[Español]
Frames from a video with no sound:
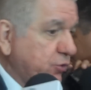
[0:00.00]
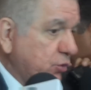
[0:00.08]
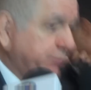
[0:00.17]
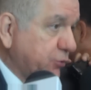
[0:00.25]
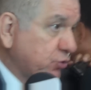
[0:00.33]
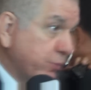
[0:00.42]
de Nuevo
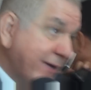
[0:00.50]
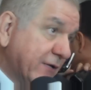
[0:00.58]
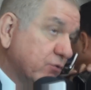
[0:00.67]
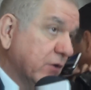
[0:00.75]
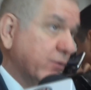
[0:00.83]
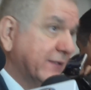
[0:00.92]
León, Jesús
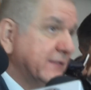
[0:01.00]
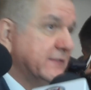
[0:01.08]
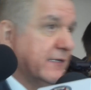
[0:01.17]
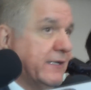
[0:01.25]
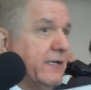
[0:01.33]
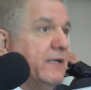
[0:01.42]
Sánchez
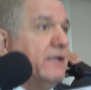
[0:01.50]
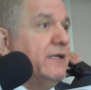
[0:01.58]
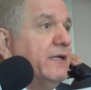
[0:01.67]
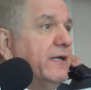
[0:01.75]
Rodríguez,